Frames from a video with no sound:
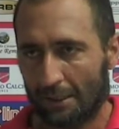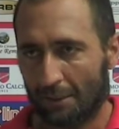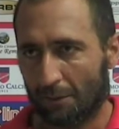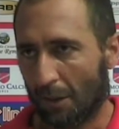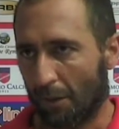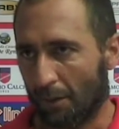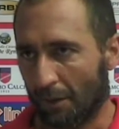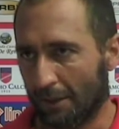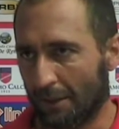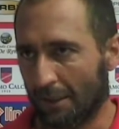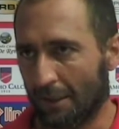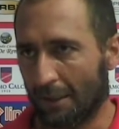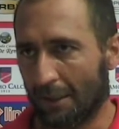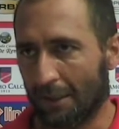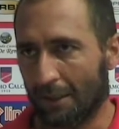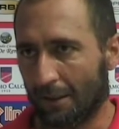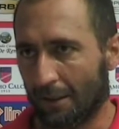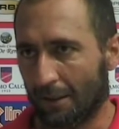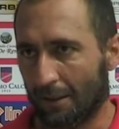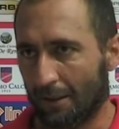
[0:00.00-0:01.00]
la
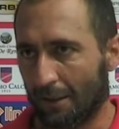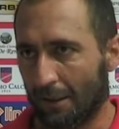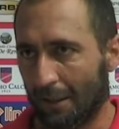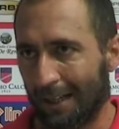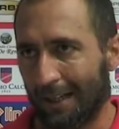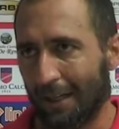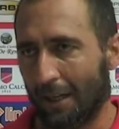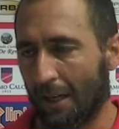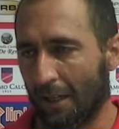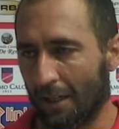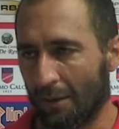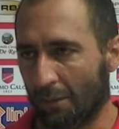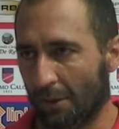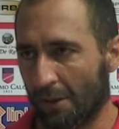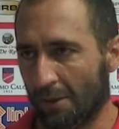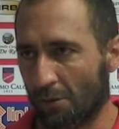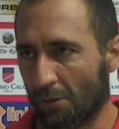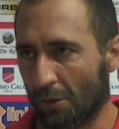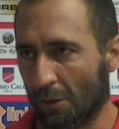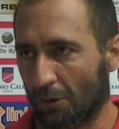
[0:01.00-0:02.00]
partita ha, ha
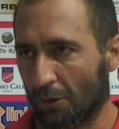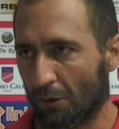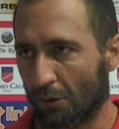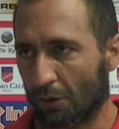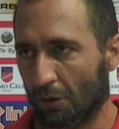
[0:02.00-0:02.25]
ripreso un altro